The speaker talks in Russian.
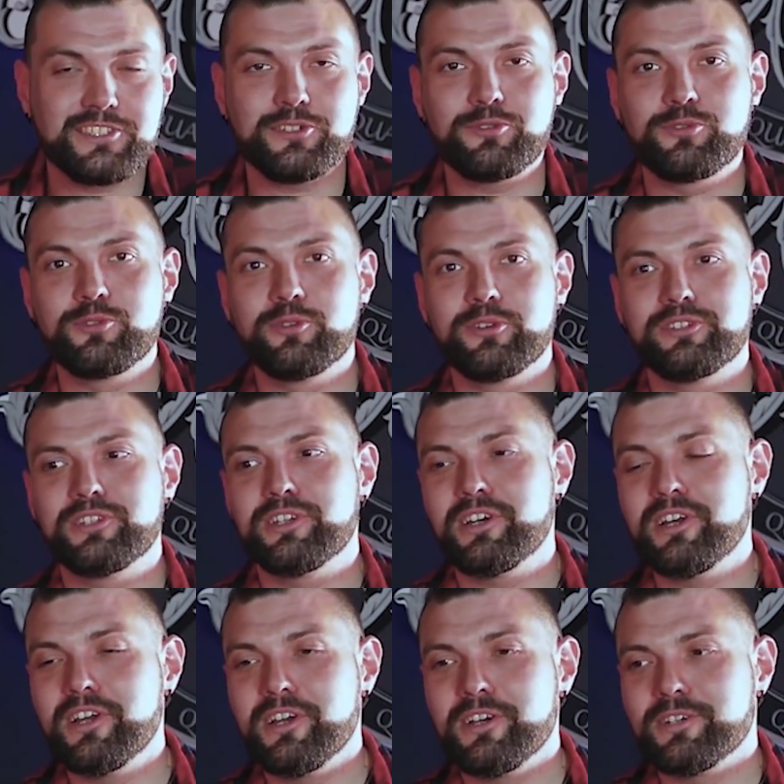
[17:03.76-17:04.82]
где
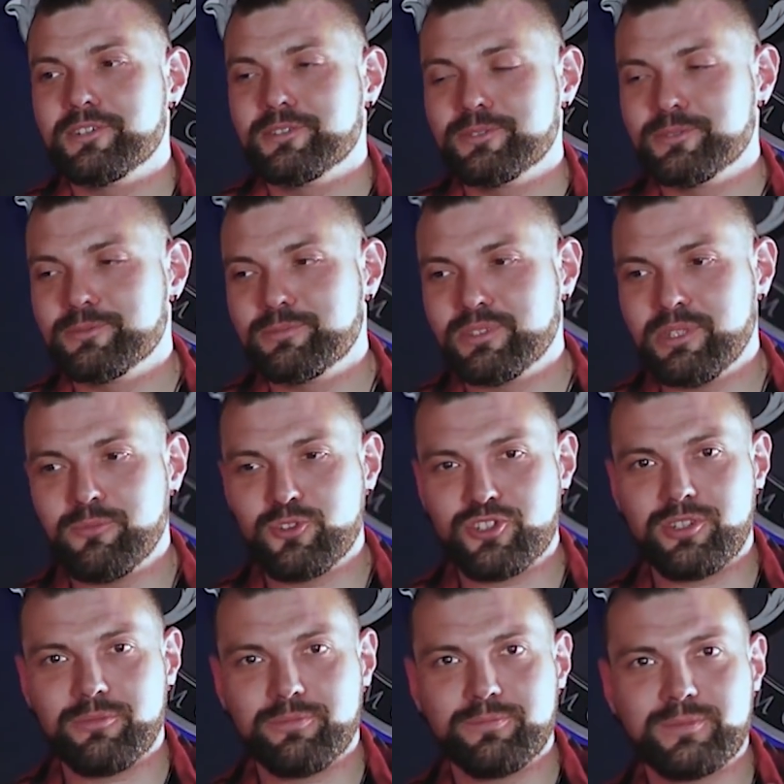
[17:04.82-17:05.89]
угодно? Э, потому
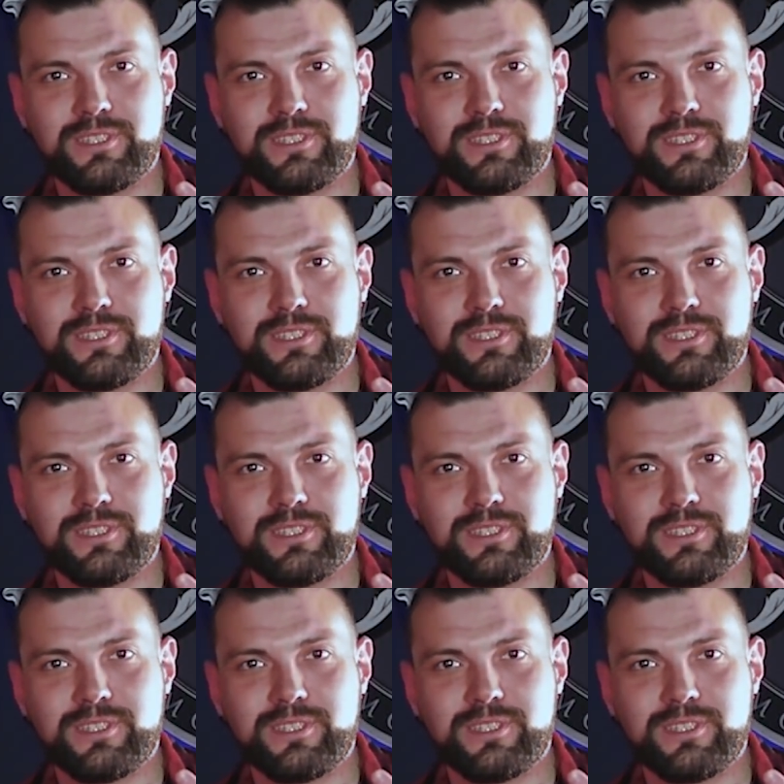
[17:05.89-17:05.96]
что,